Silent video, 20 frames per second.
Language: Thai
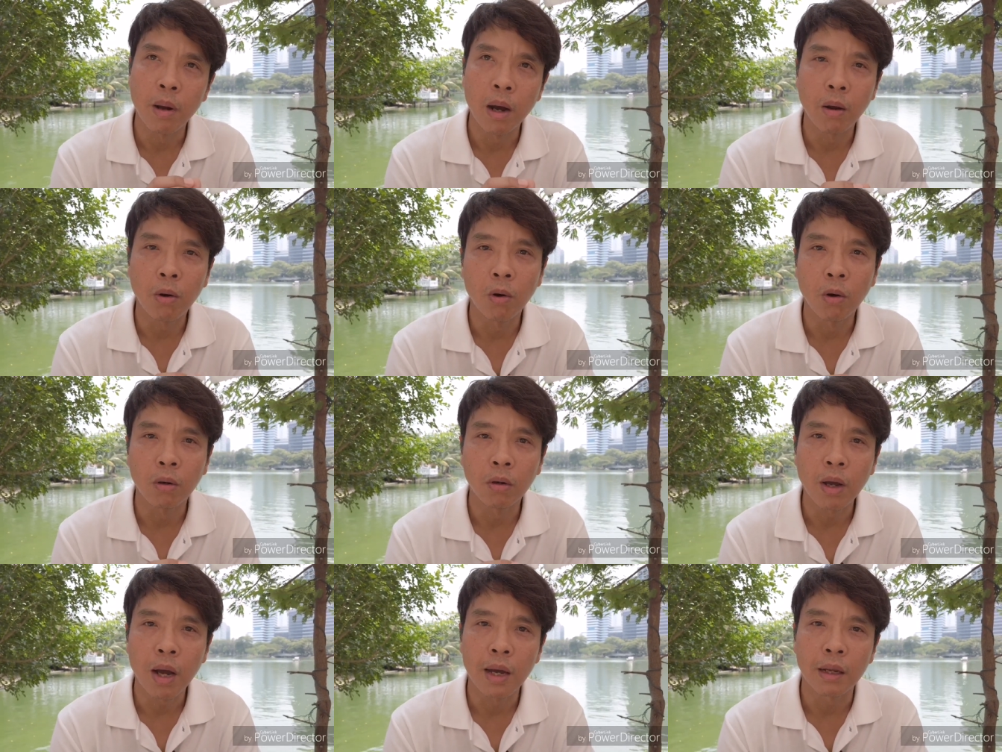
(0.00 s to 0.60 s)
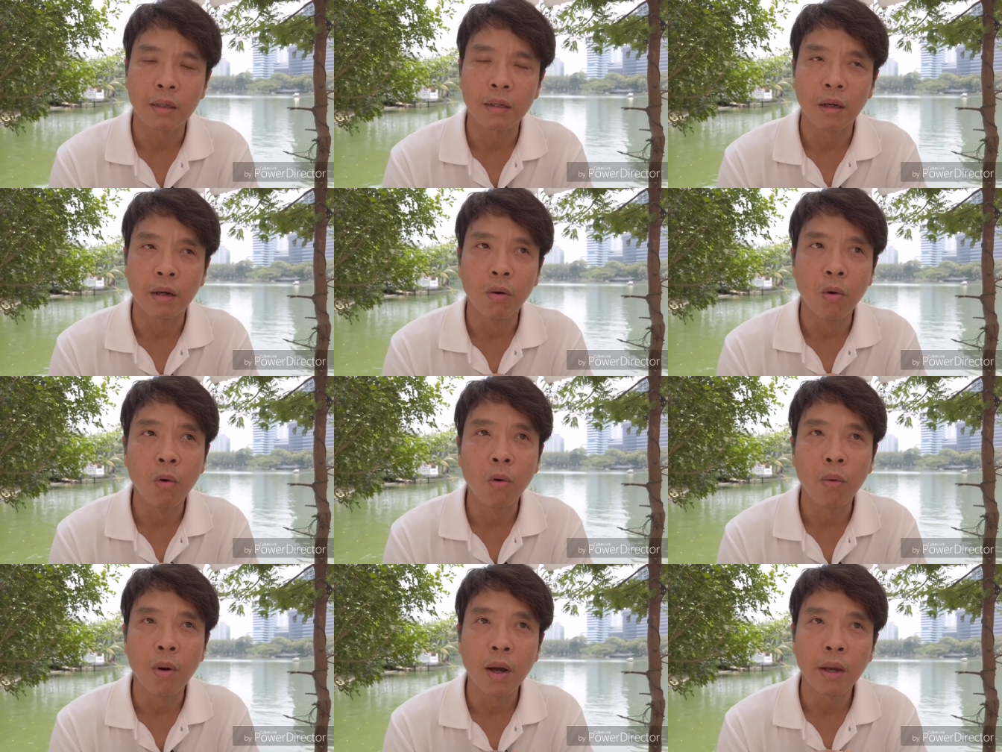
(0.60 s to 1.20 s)
บางคนก็อาจจะ
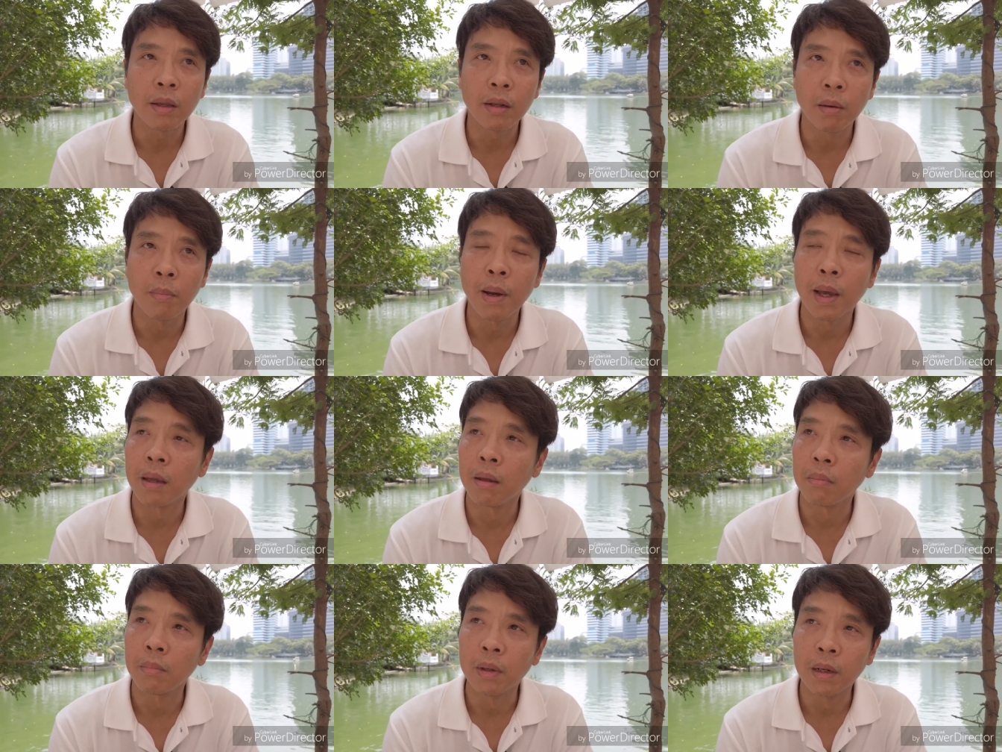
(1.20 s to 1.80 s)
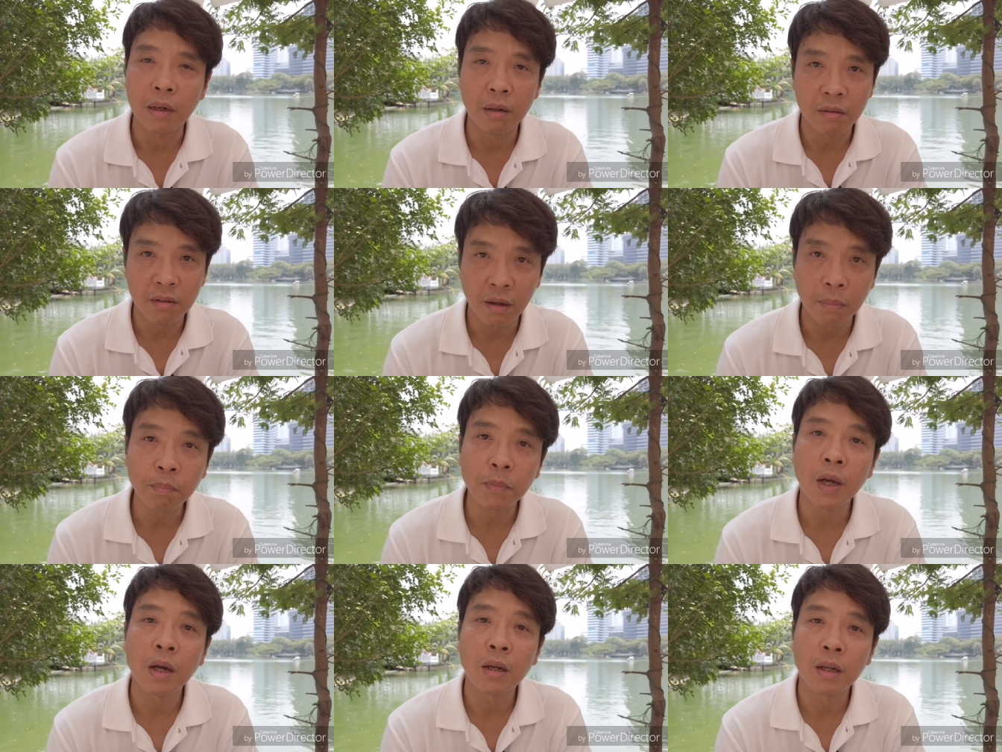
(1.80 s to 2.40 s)
งงว่าทำไมมีรี
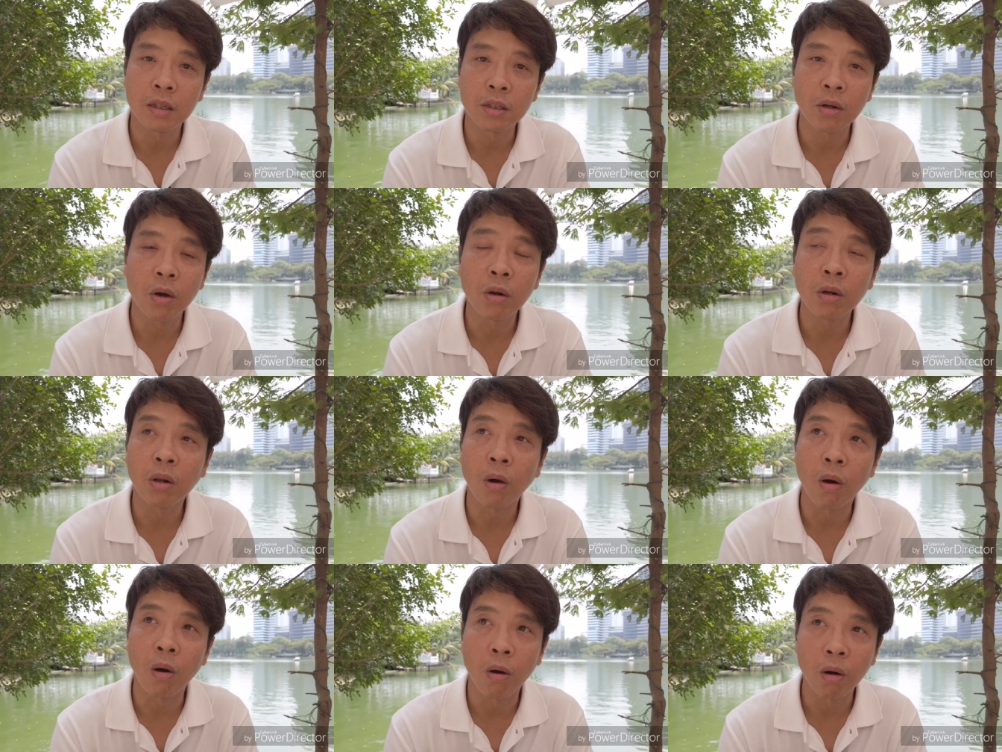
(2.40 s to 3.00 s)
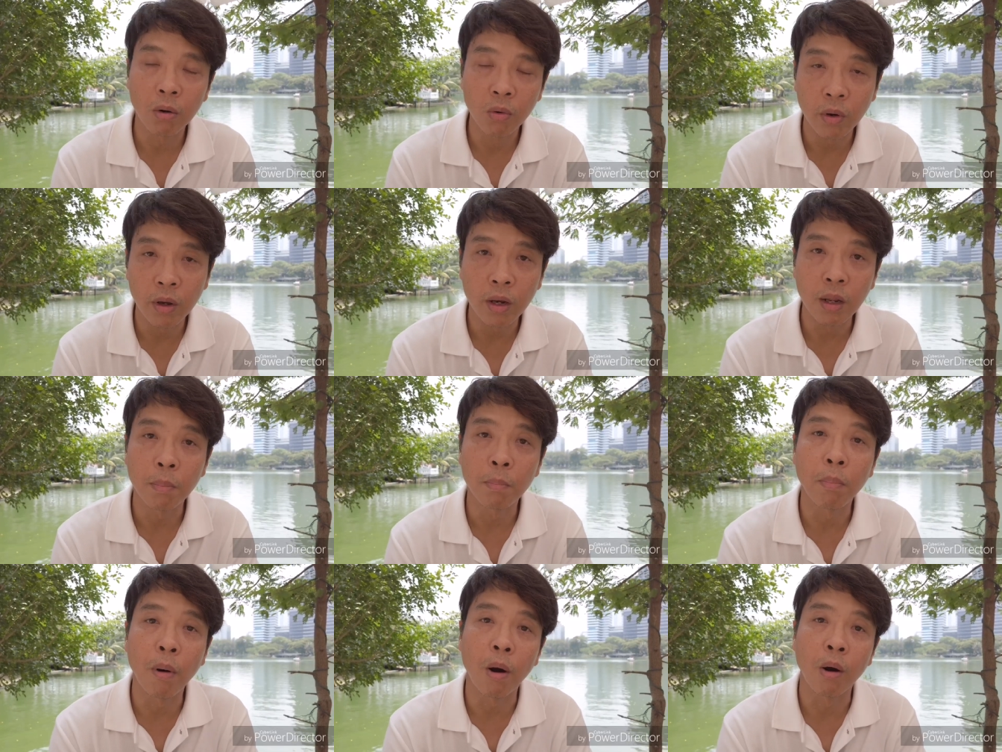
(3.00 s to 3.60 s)
เซพเตอร์ในช่องท้องด้ว
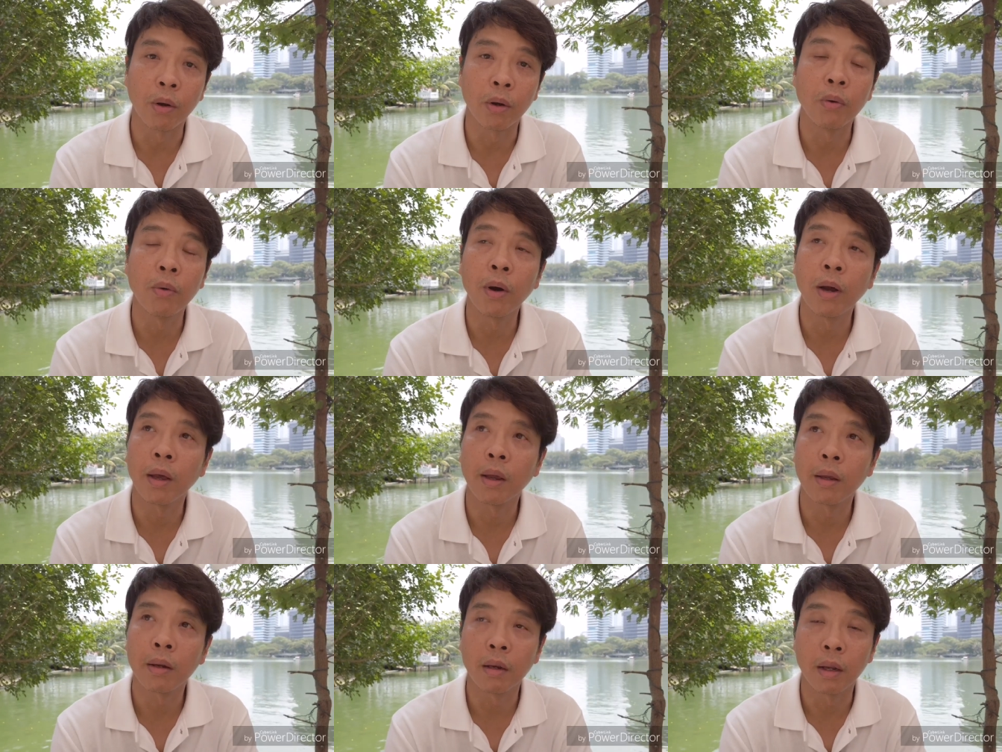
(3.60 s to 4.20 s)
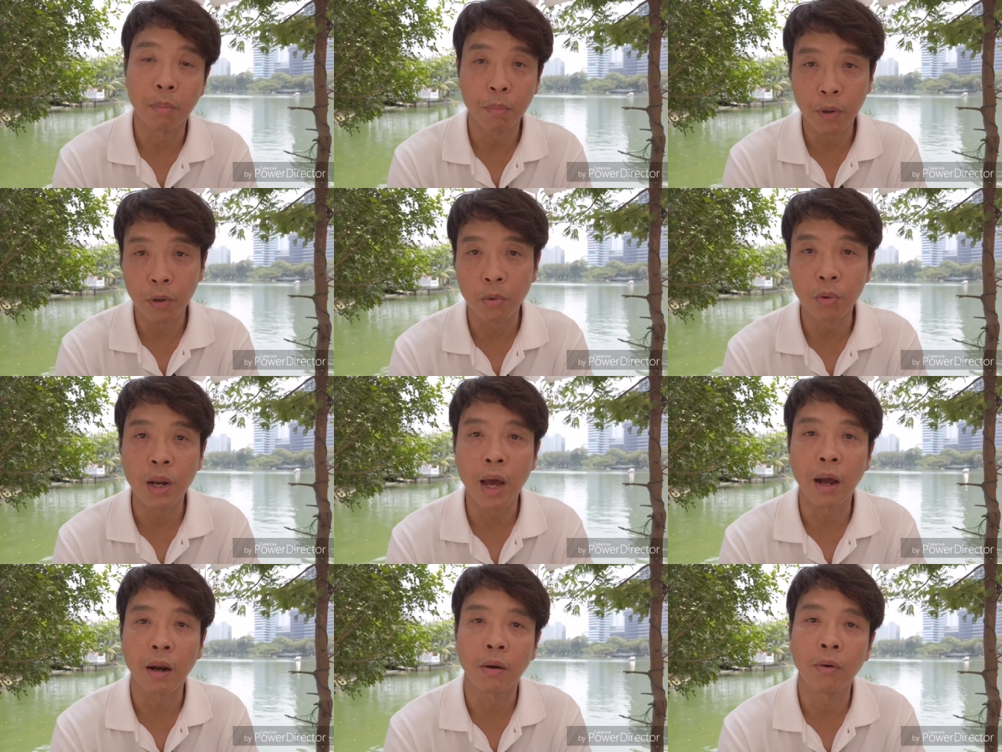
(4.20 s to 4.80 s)
ยในปอด ด้วยในผิ
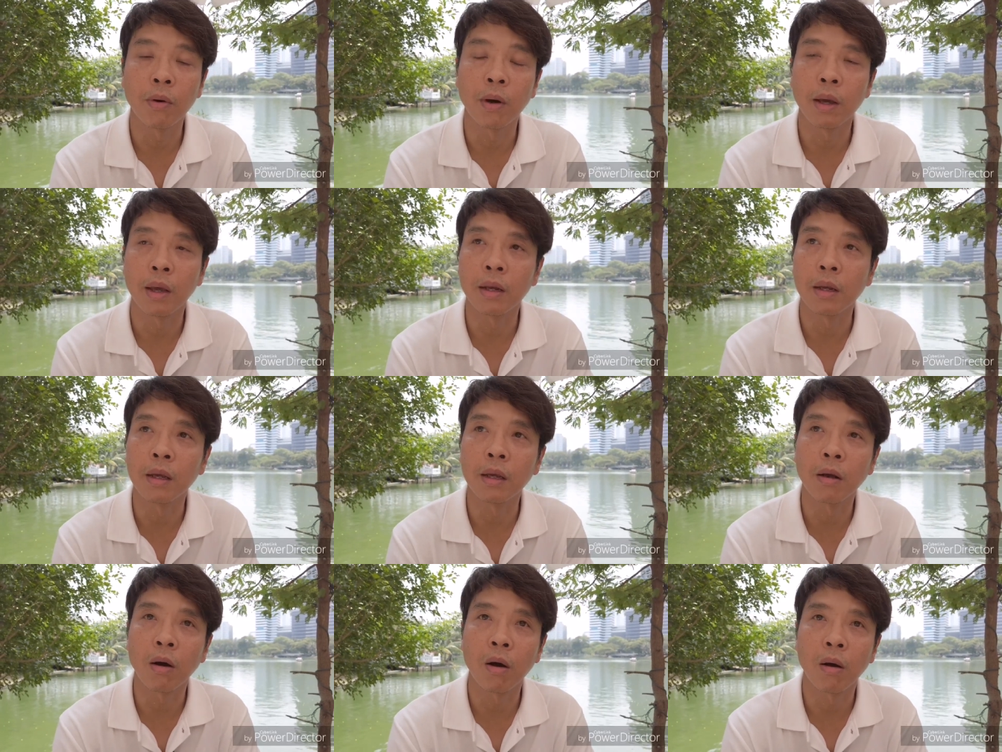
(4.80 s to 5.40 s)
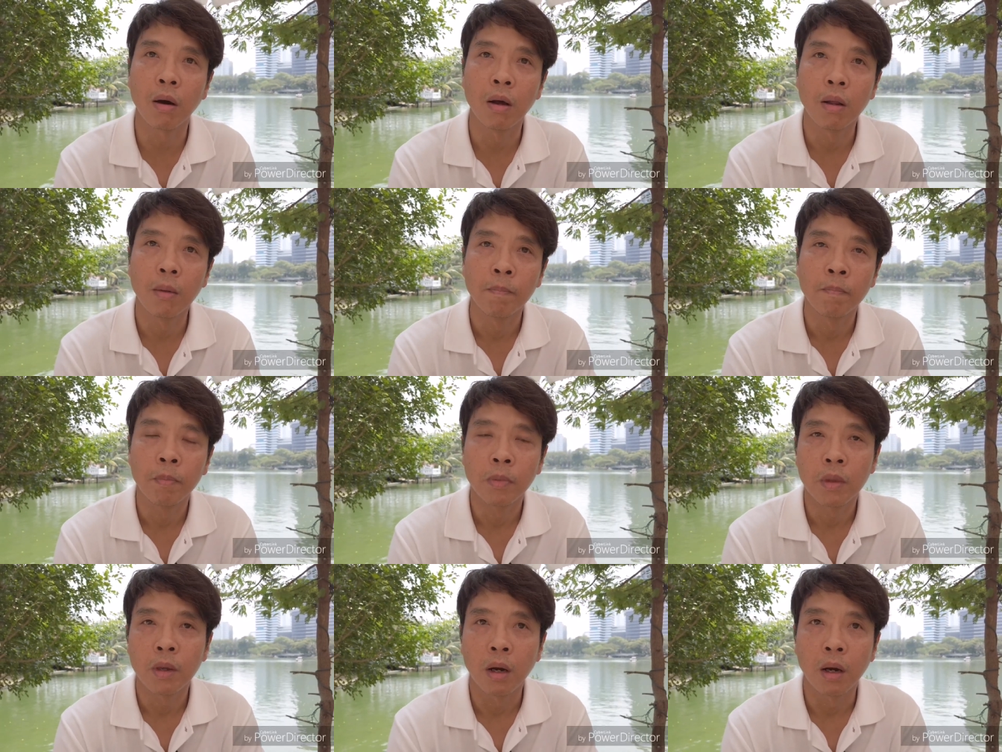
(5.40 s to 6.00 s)
วหนังด้วย อันนี้ก็
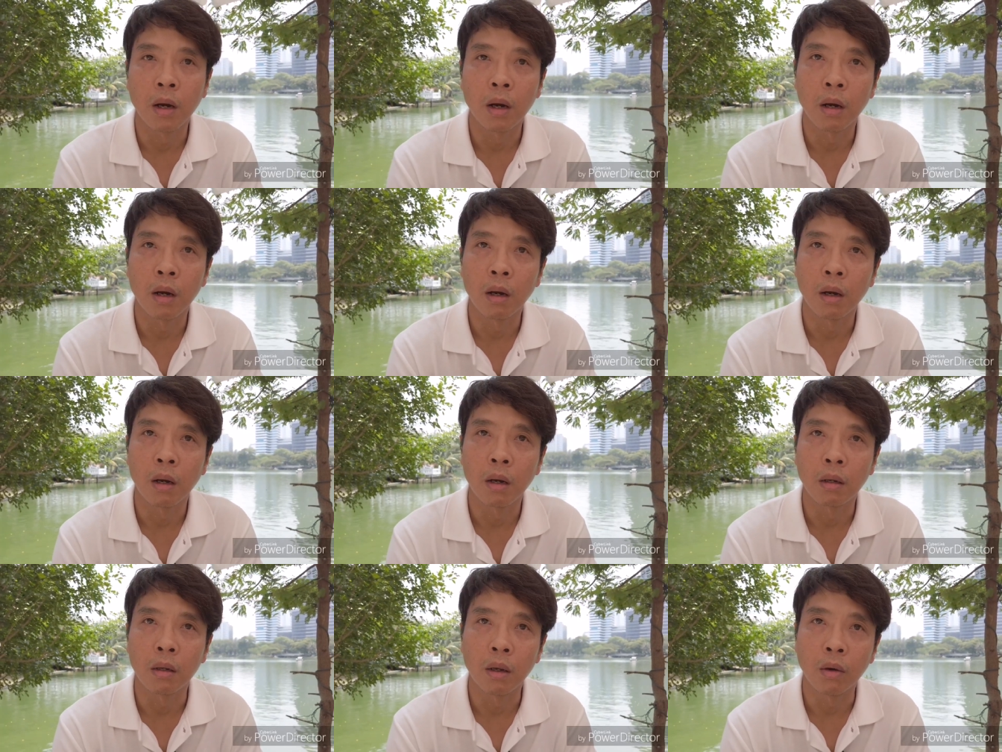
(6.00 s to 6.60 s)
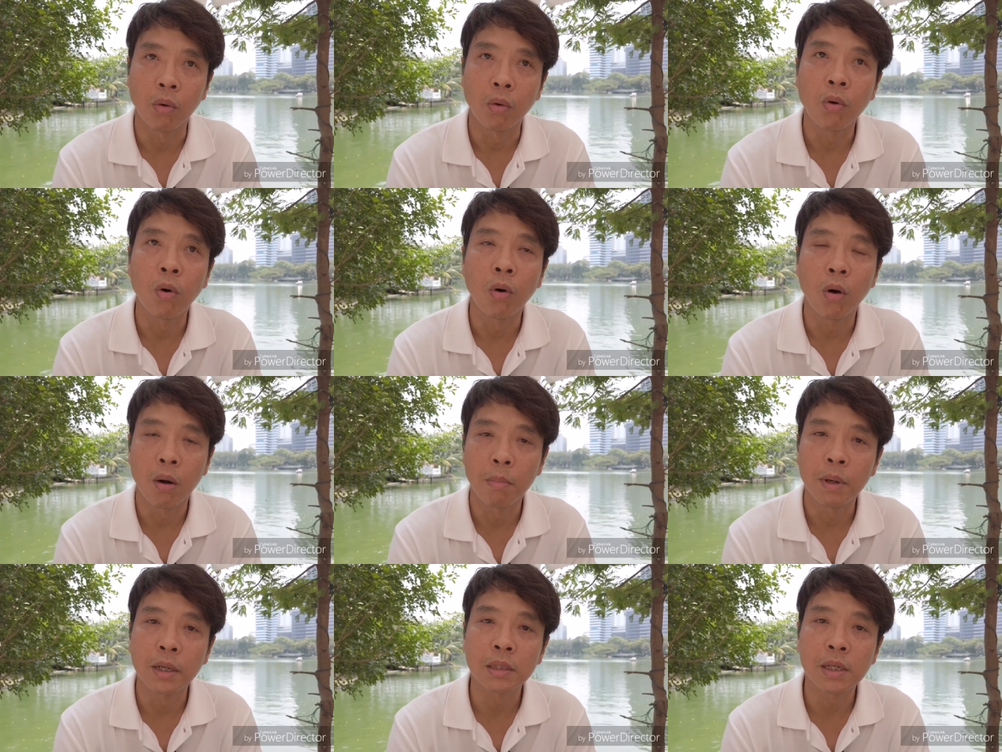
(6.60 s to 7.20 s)
เดี๋ยวค
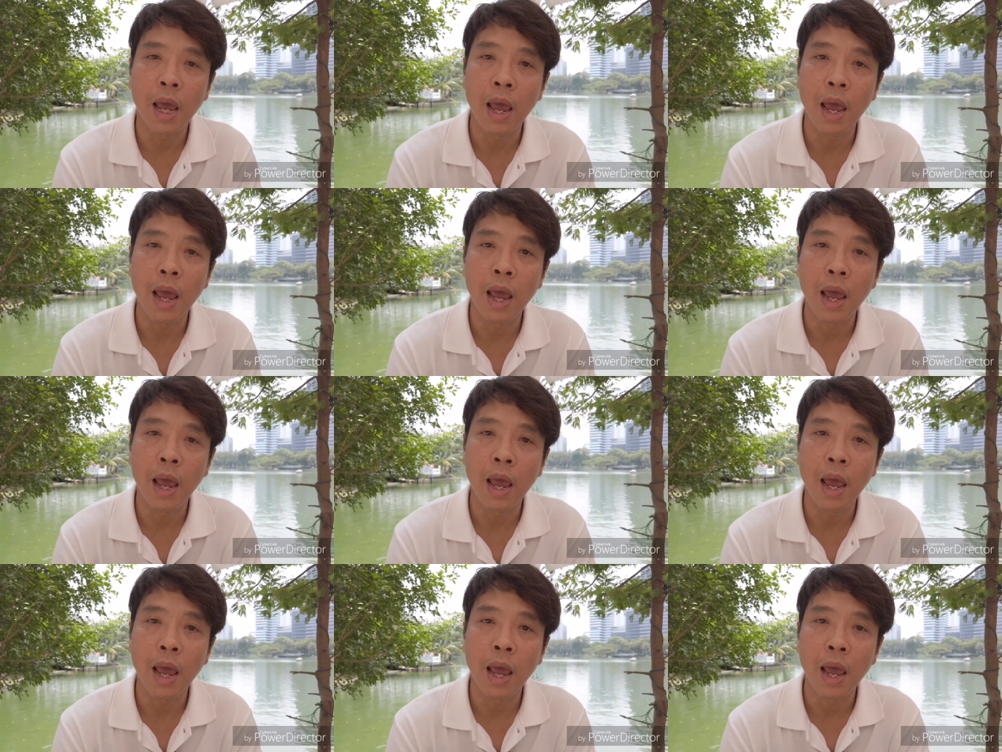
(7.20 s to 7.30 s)
งเอา